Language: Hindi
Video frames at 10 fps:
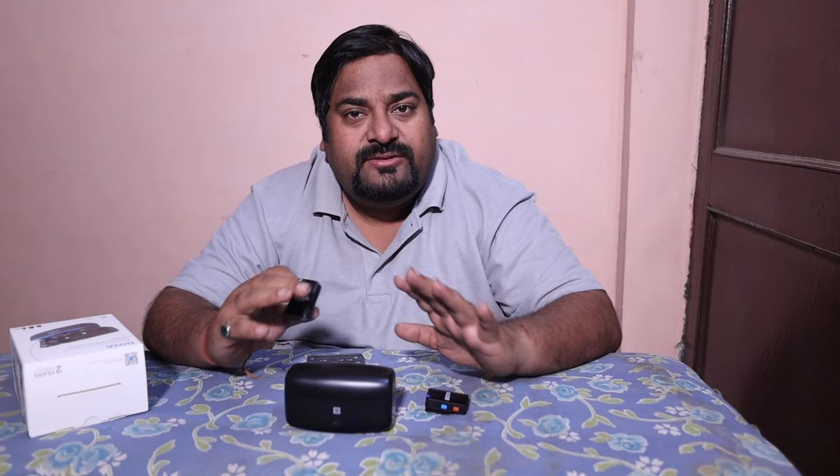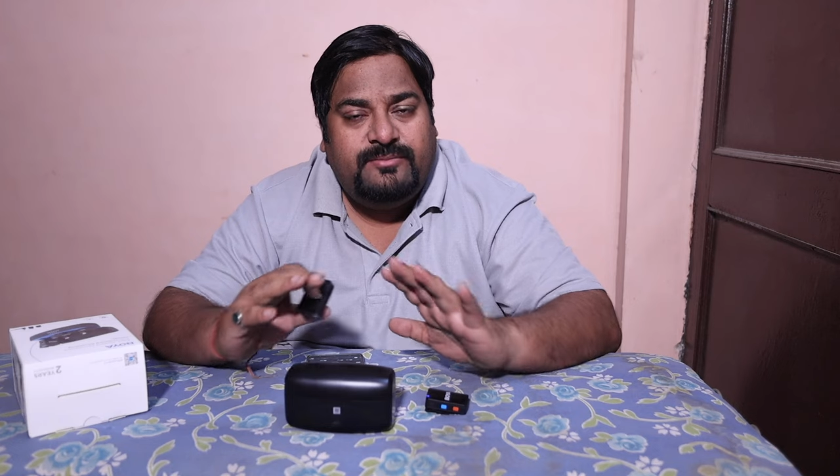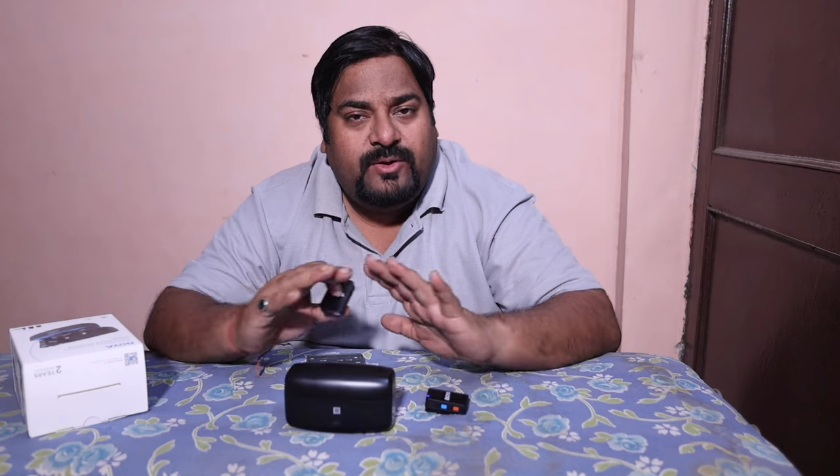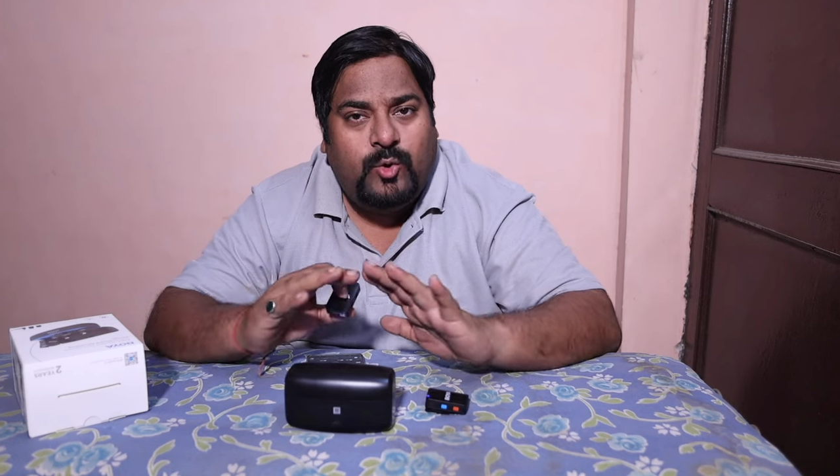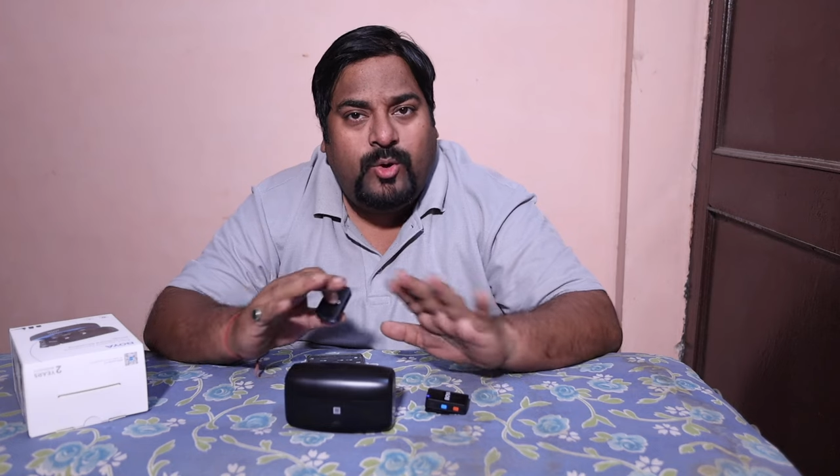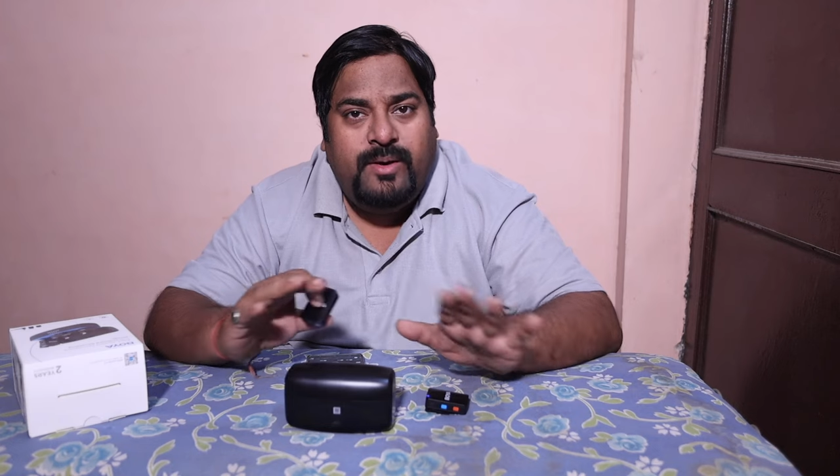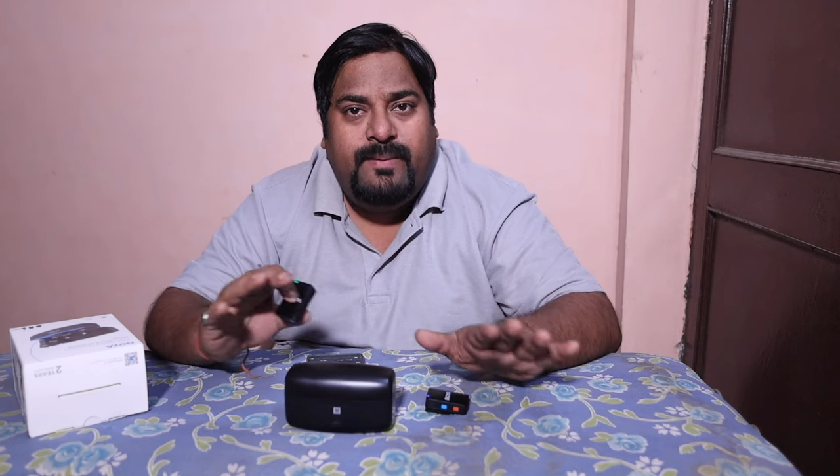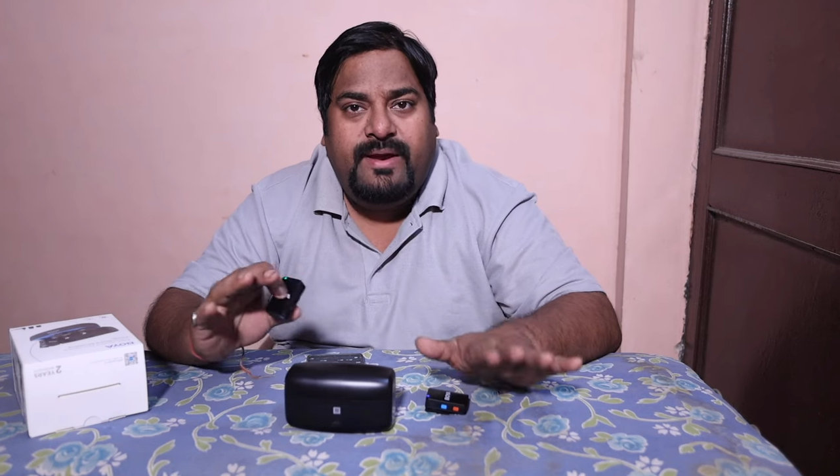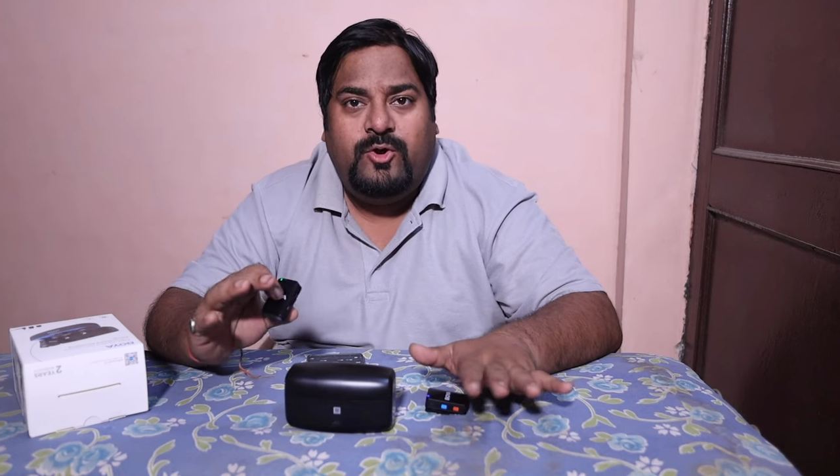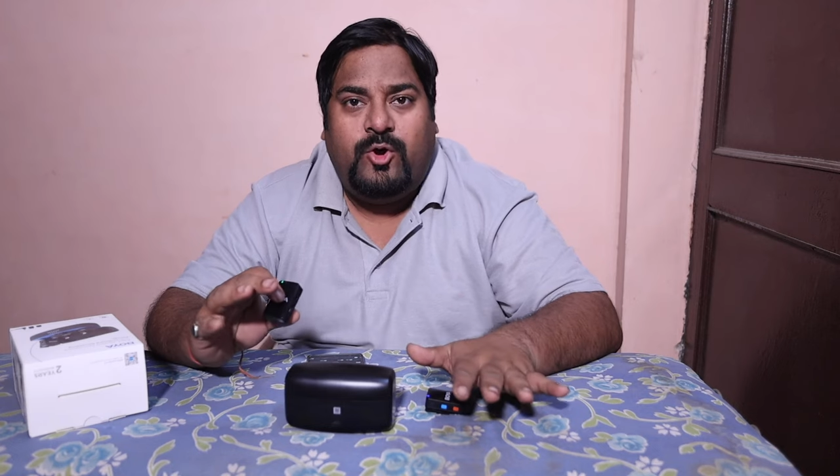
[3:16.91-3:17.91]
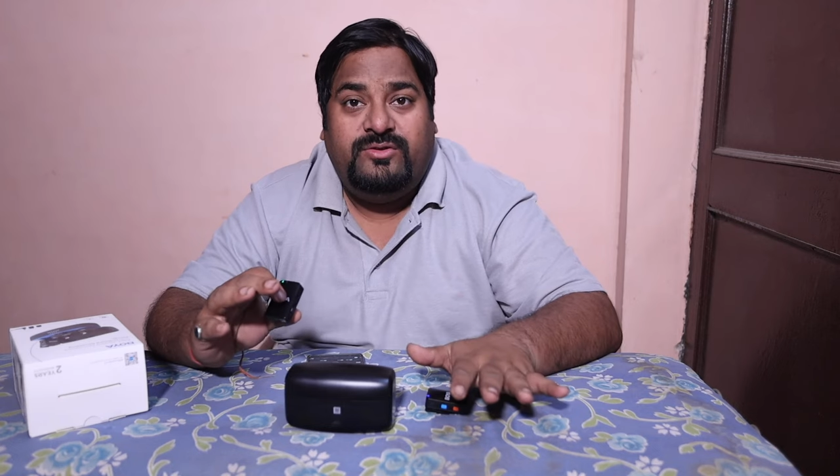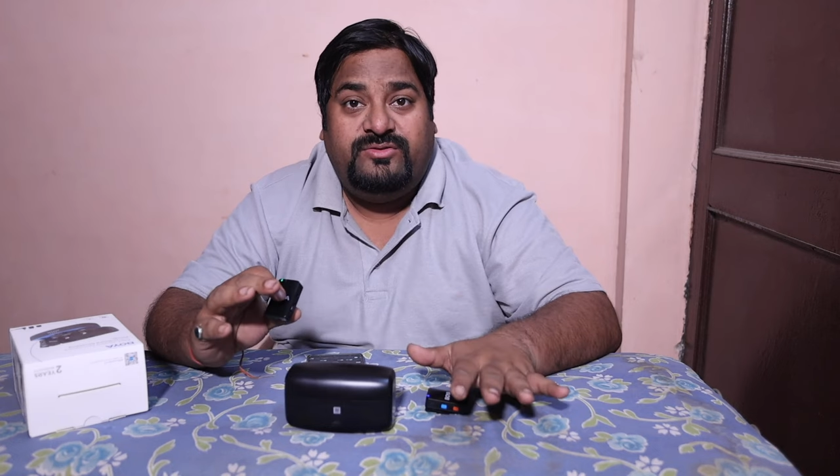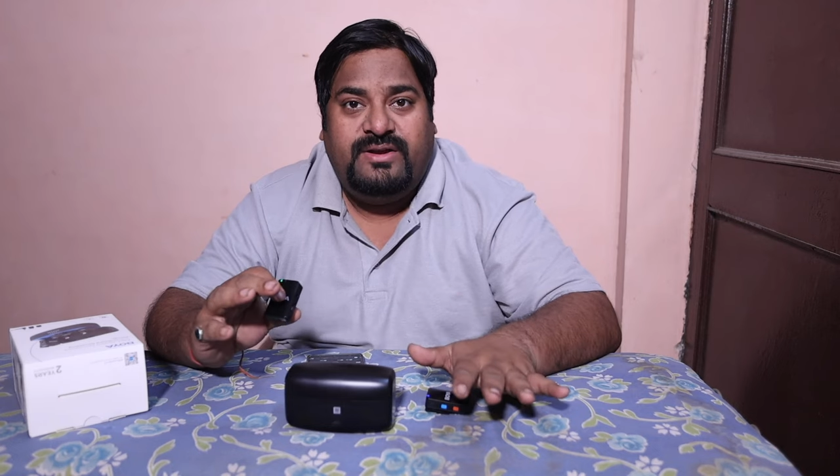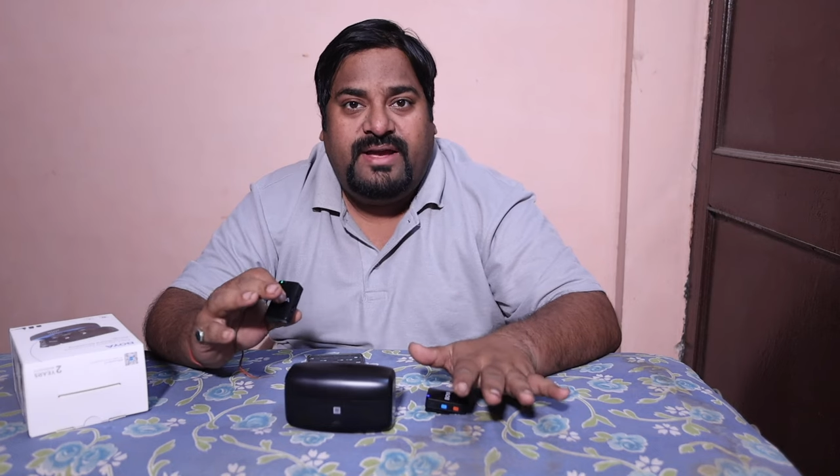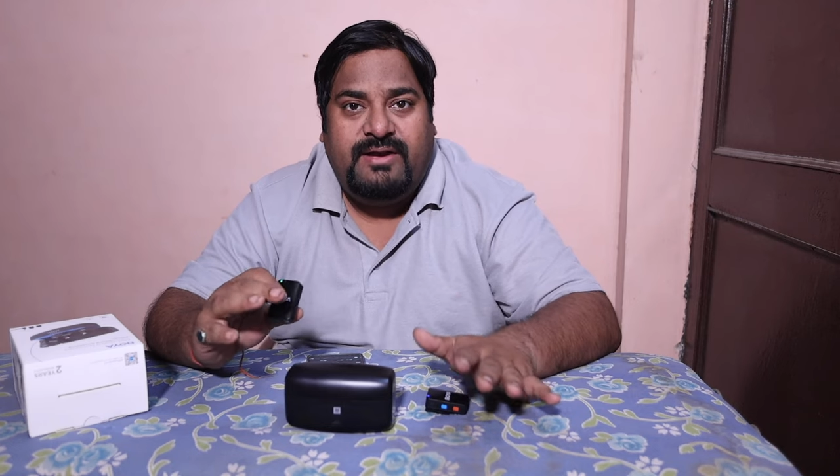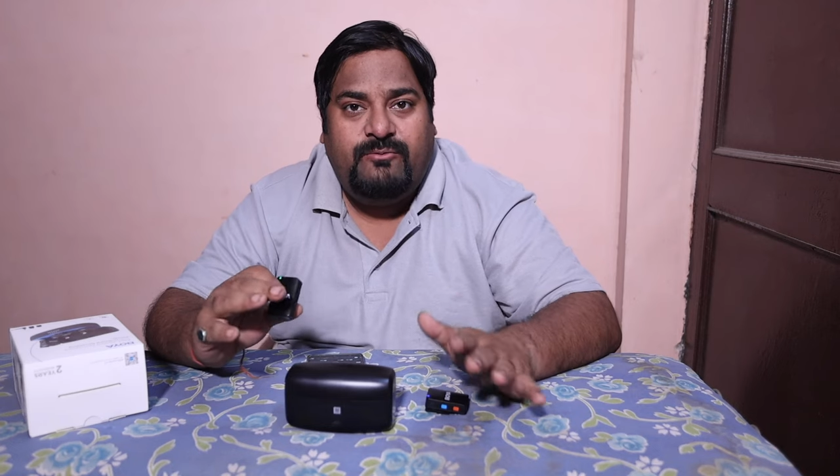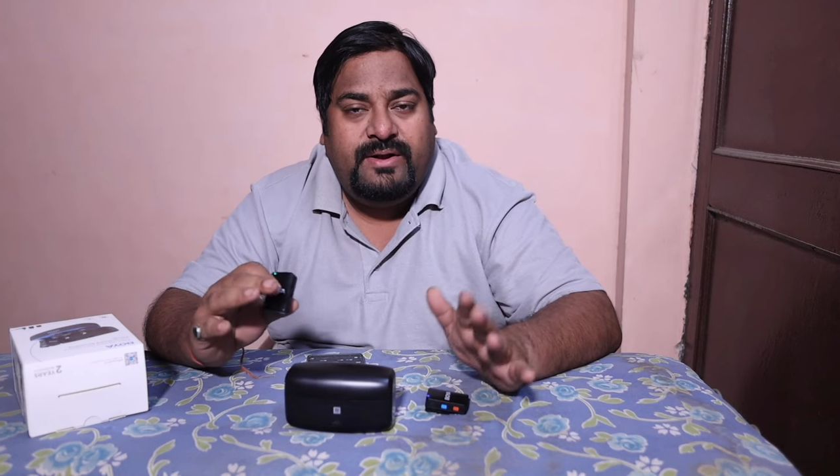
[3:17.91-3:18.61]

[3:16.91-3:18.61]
इसमें कोई भी नॉइज़ नहीं आई